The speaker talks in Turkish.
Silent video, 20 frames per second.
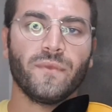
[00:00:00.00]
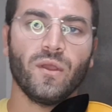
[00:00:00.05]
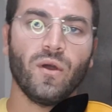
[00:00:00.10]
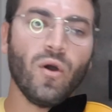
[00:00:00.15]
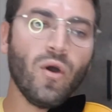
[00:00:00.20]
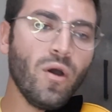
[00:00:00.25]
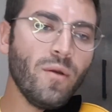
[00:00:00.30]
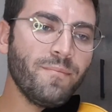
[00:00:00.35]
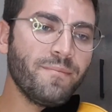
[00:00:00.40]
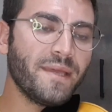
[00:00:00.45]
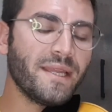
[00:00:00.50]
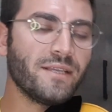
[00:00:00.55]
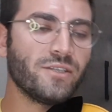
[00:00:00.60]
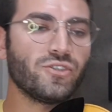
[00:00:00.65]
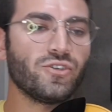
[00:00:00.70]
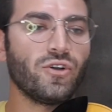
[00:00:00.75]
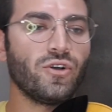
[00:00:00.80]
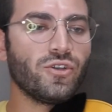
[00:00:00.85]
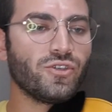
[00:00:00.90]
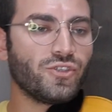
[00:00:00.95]
On
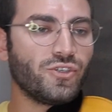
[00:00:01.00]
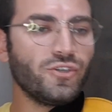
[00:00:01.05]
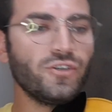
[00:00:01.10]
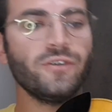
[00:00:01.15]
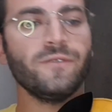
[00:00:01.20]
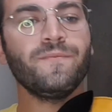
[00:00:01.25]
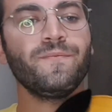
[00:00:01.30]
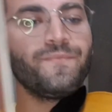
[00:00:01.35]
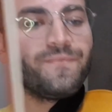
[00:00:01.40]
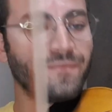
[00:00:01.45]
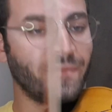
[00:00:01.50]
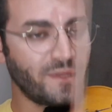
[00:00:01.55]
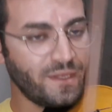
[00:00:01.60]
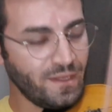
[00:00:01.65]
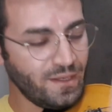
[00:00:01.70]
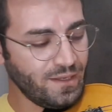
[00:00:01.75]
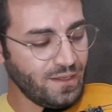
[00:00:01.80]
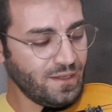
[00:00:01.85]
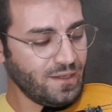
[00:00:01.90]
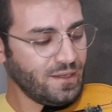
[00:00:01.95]
birinci ölçü.
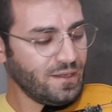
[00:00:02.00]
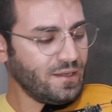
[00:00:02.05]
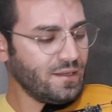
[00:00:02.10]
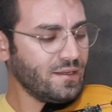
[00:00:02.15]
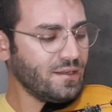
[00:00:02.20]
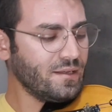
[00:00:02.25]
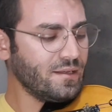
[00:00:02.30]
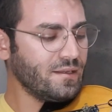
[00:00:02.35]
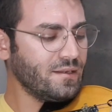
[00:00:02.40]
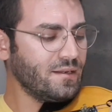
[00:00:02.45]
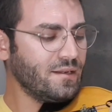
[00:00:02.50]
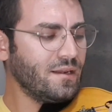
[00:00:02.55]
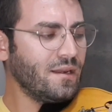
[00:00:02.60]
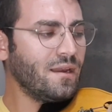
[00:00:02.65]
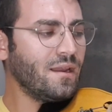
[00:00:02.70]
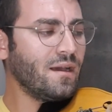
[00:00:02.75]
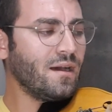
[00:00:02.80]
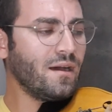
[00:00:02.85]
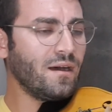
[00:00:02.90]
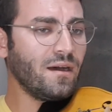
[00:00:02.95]

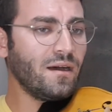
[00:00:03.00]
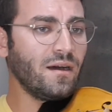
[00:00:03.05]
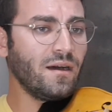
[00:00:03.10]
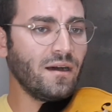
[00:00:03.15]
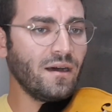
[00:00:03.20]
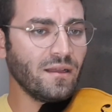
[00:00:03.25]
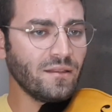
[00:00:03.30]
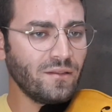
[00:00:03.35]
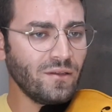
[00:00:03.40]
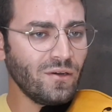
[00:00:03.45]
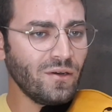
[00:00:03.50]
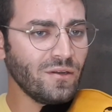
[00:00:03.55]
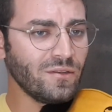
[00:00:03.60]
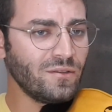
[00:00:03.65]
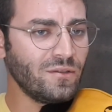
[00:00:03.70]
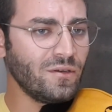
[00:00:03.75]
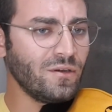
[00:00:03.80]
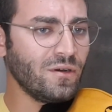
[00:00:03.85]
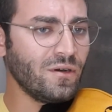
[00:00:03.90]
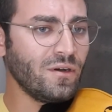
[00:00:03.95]
La, do,
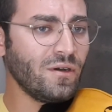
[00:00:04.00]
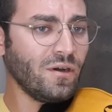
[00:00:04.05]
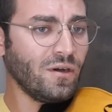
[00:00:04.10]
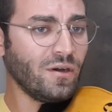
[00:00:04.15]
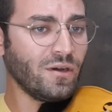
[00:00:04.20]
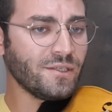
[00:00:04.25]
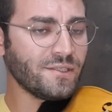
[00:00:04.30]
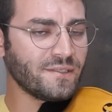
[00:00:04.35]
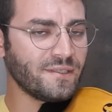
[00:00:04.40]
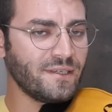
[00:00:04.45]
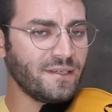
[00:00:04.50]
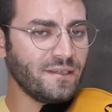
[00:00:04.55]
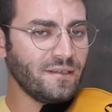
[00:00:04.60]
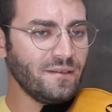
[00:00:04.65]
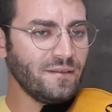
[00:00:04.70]
do, si.